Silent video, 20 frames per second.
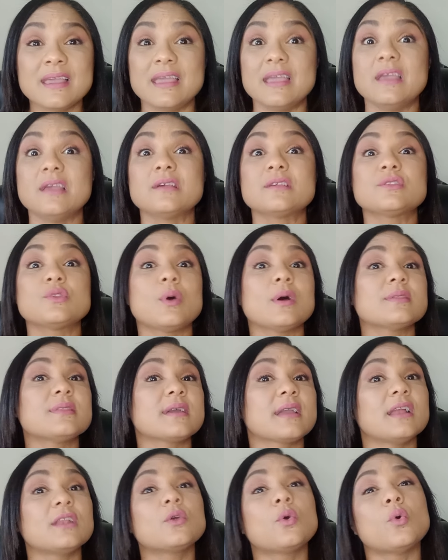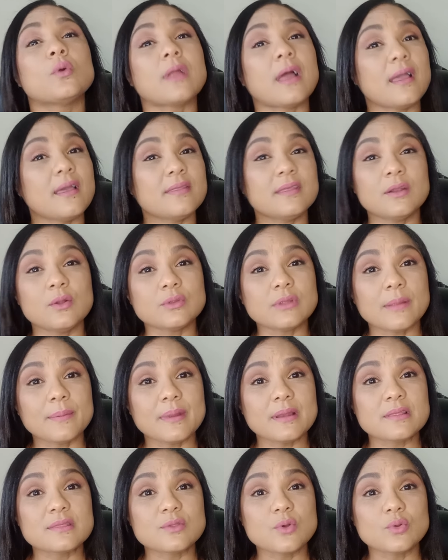eso hace que el coraje de la otra
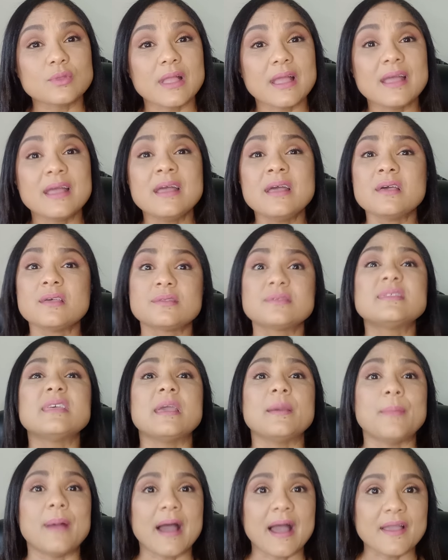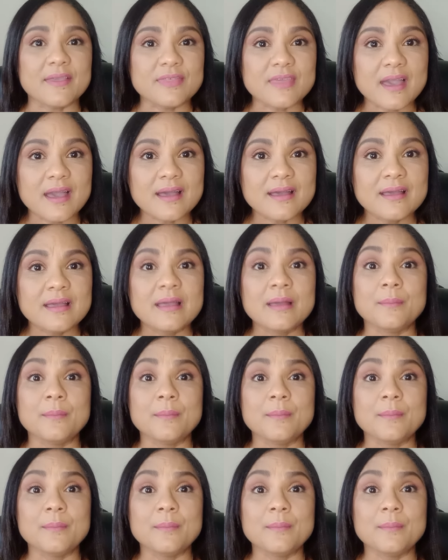persona se vaya,